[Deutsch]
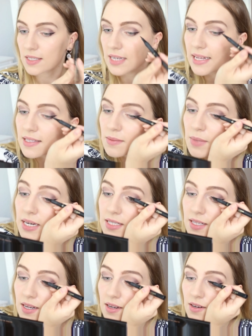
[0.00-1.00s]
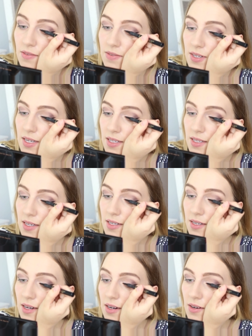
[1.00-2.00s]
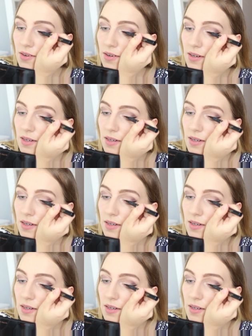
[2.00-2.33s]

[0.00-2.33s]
das Ganze mache ich dann auf der Seite auch.